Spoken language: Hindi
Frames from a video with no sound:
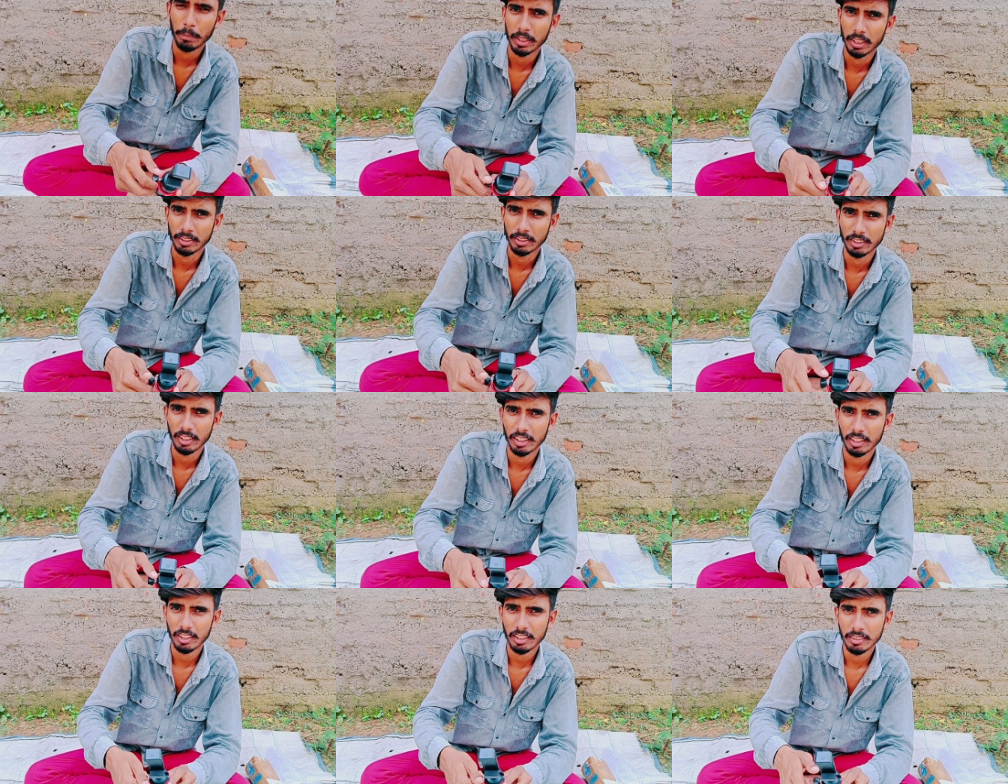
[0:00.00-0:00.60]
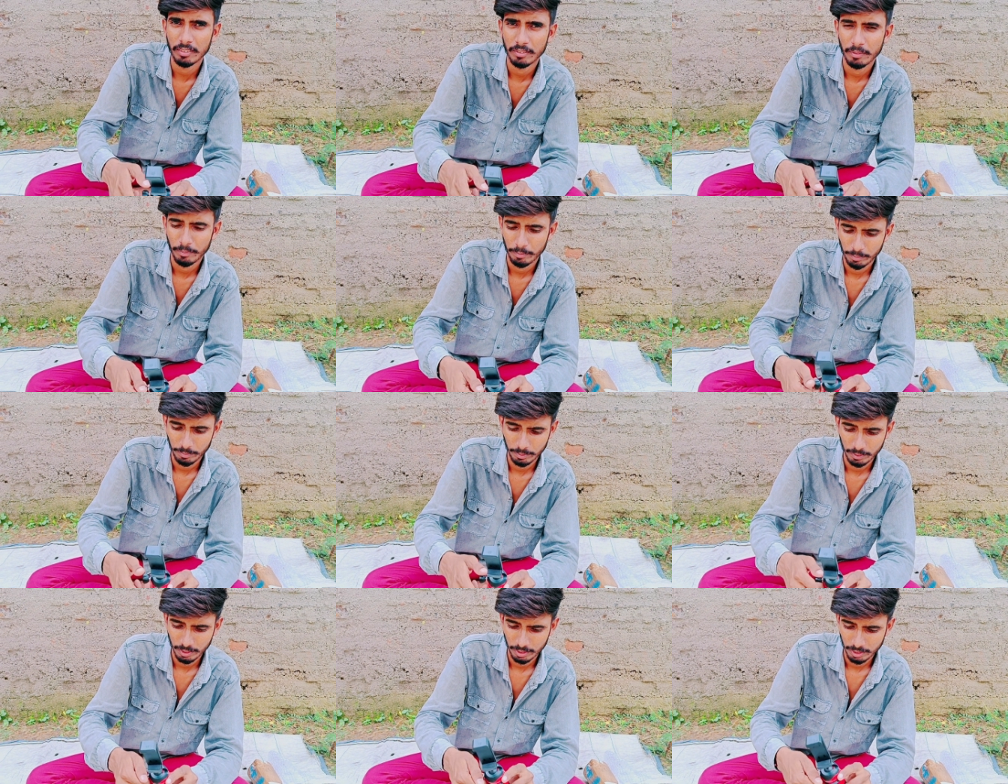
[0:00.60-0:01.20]
पता चलेगा
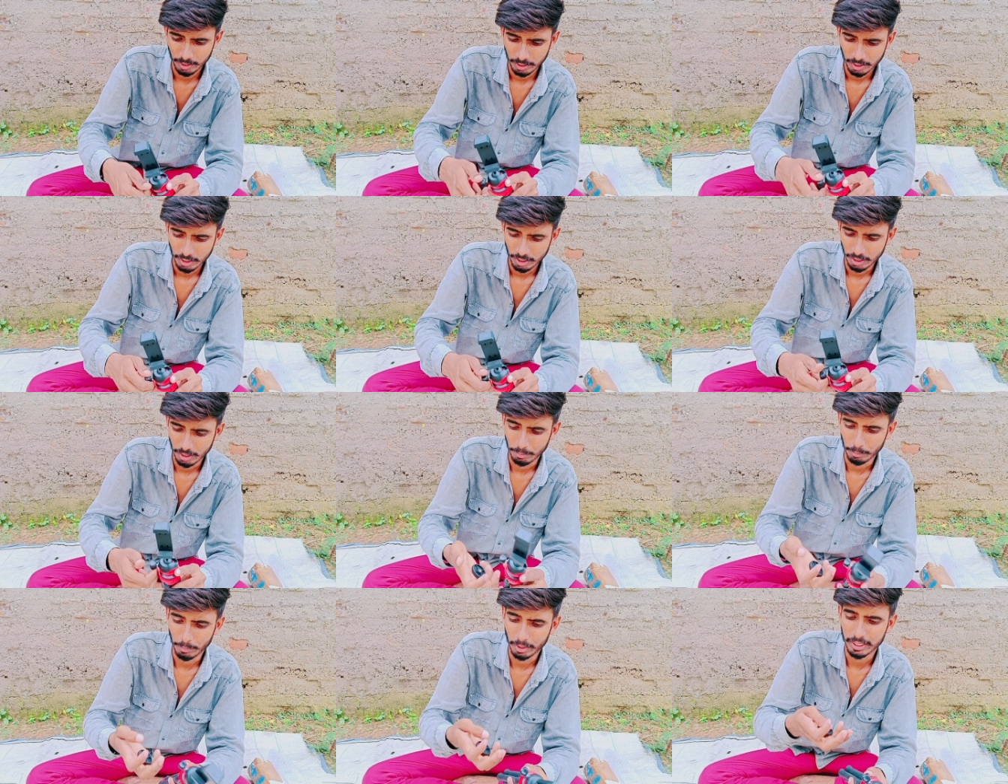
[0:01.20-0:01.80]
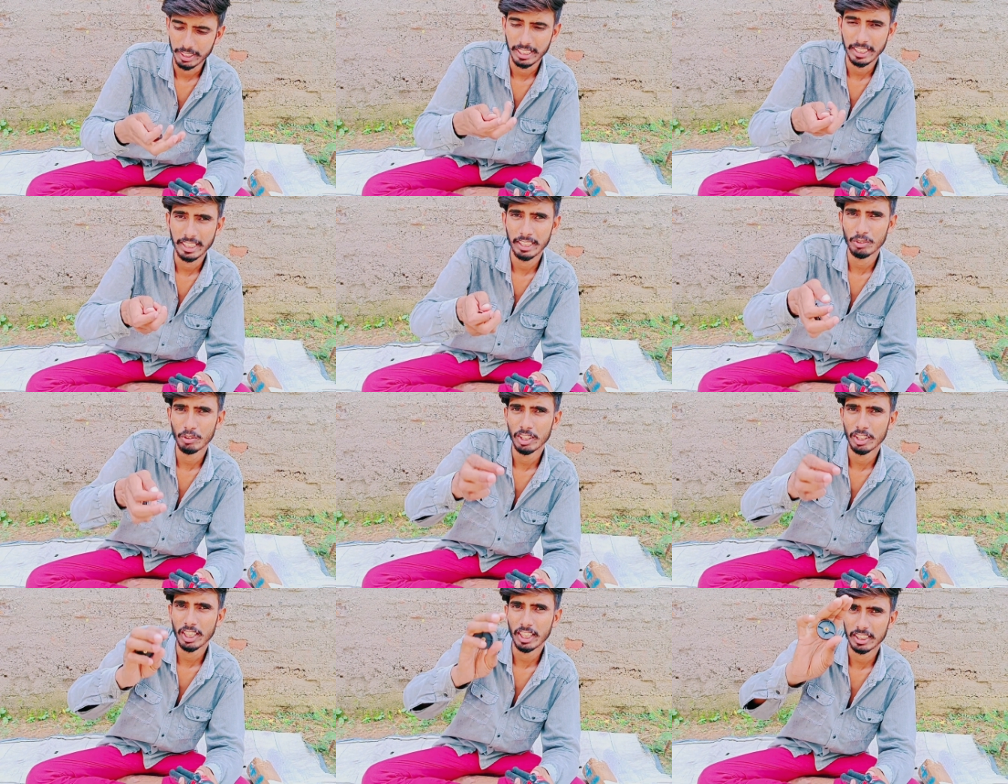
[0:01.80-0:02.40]
बट देखने
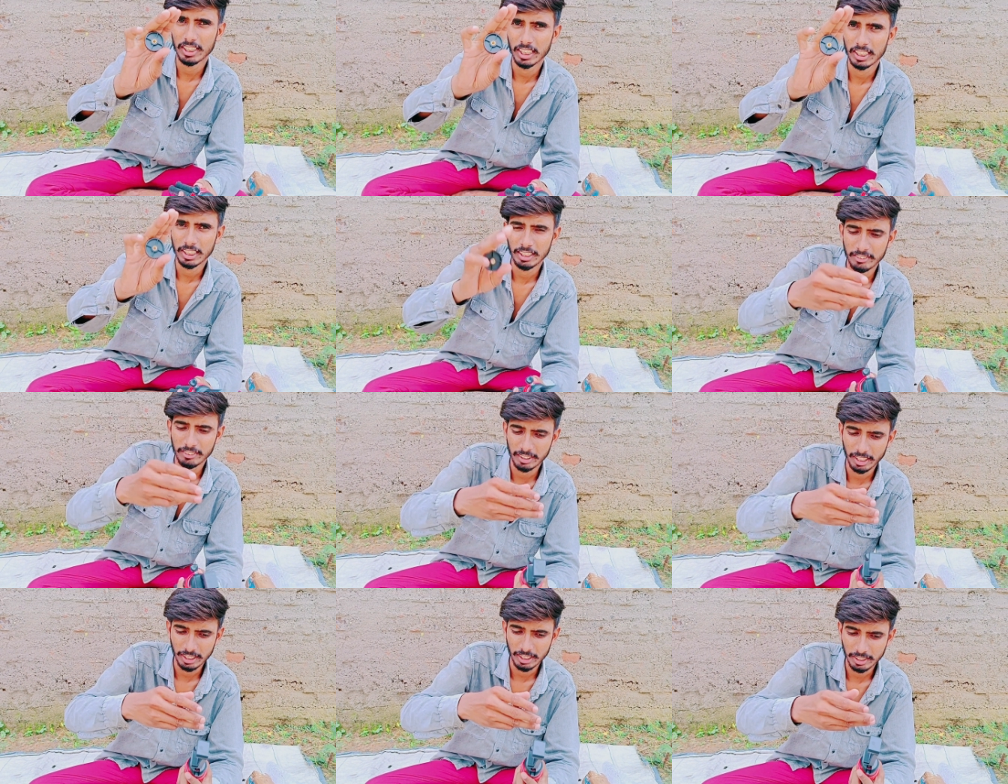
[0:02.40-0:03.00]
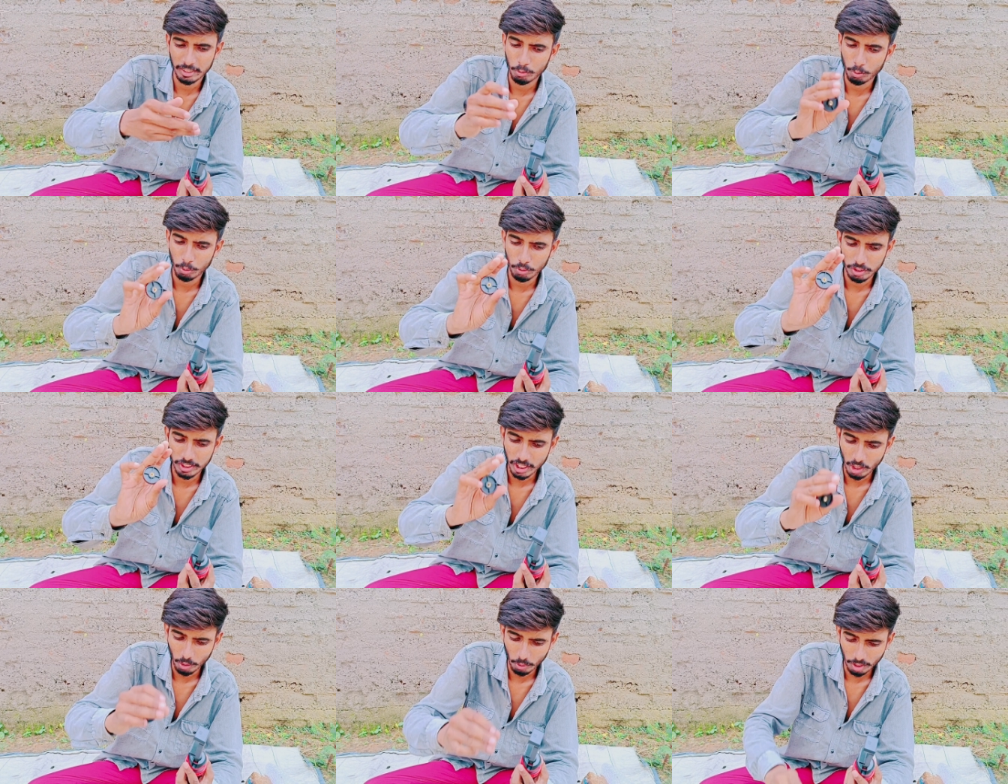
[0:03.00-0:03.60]
से नहीं लगता कि इसके लिए कुछ
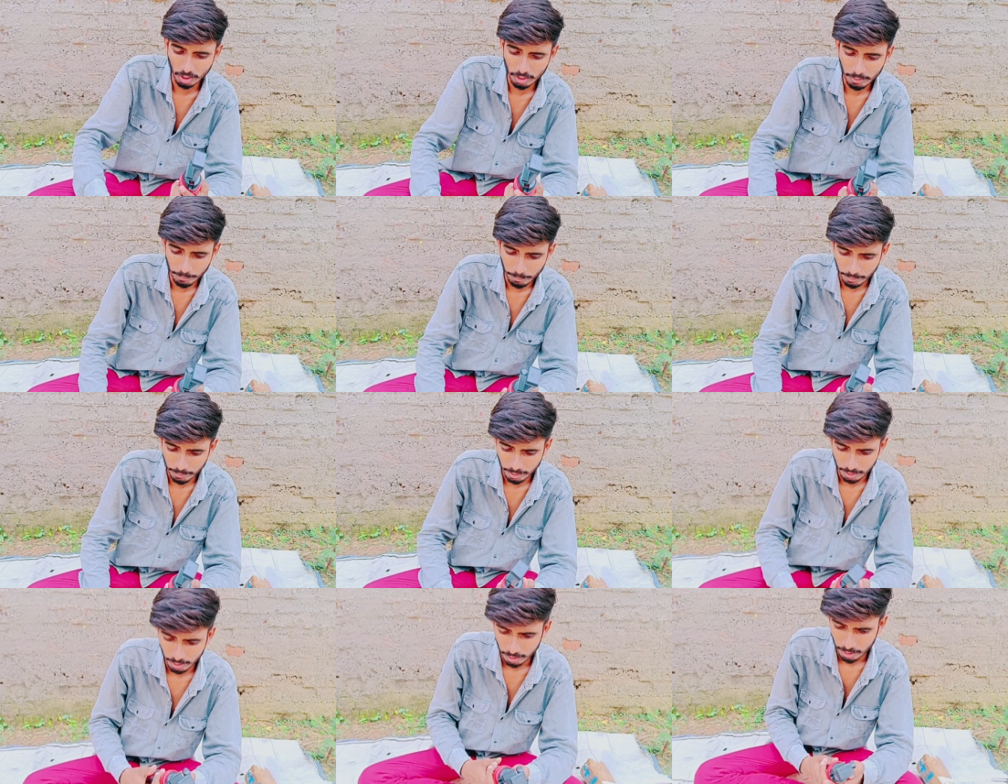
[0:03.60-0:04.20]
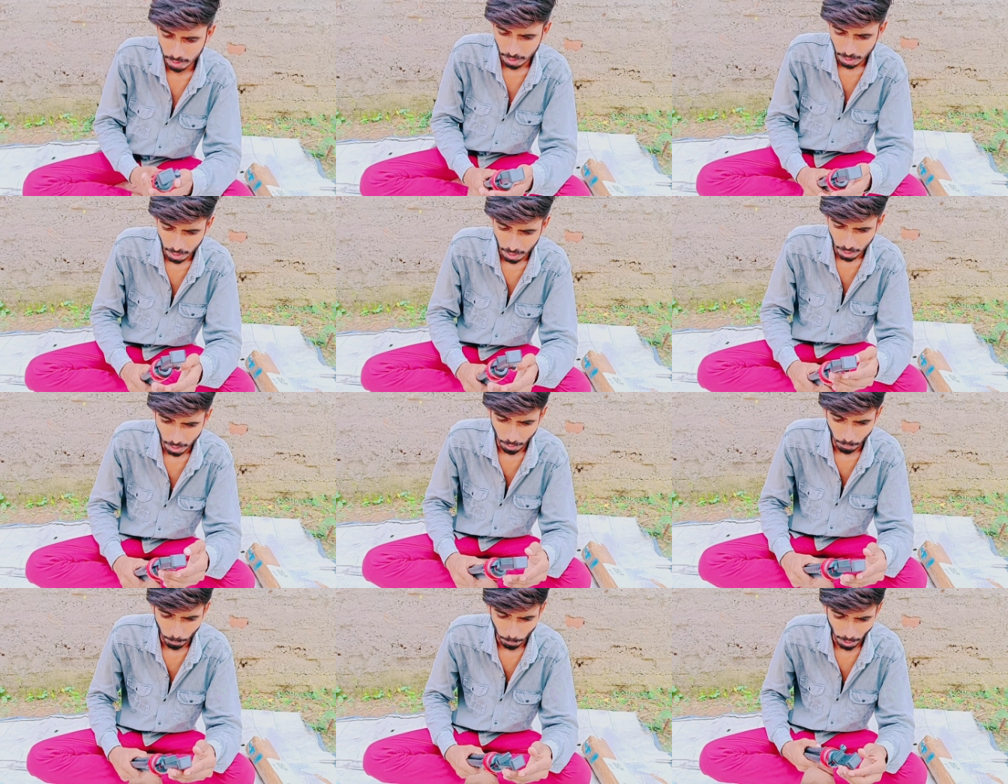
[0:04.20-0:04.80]
दिया होगा
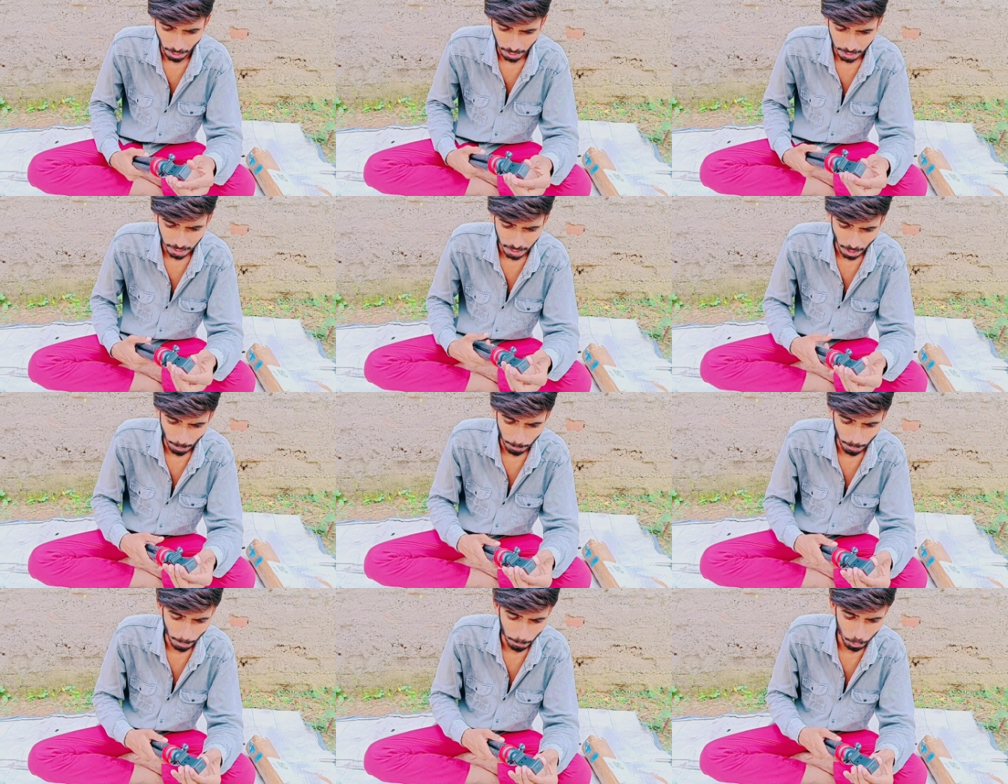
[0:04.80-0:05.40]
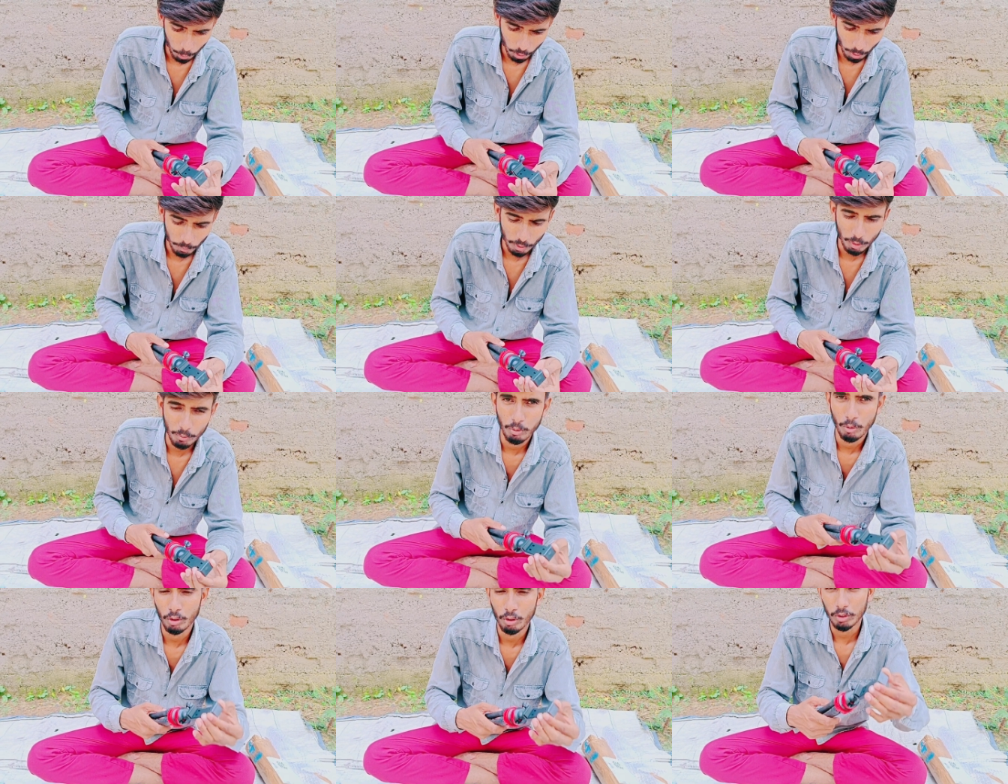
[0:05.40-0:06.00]
बाकी यहाँ पे आप लोग अपना
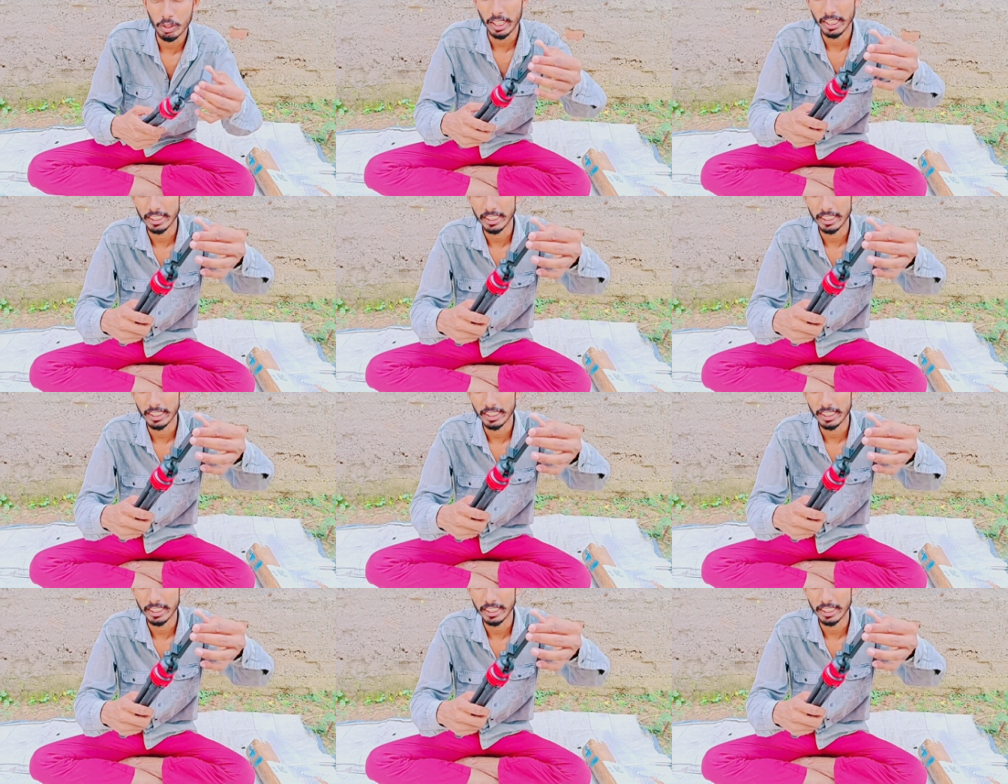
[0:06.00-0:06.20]
फ़ोन पे